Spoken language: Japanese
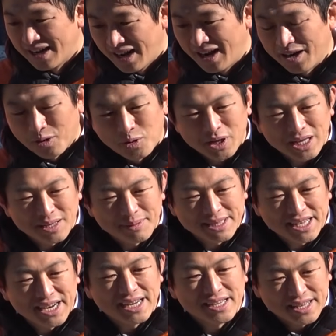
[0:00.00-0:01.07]
はい、これ固まっ
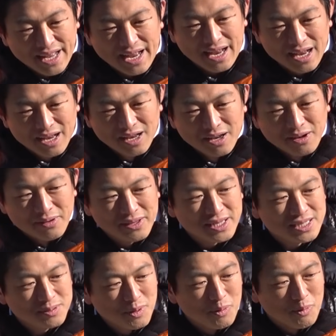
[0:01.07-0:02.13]
てないんで、
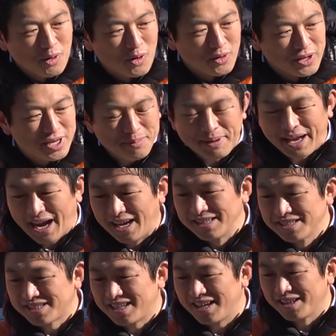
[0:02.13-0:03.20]
私ももう日々
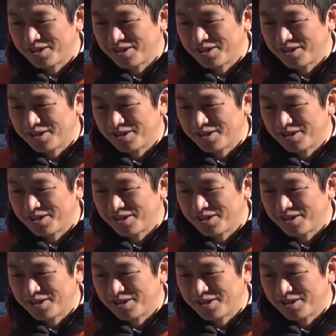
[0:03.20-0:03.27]
反省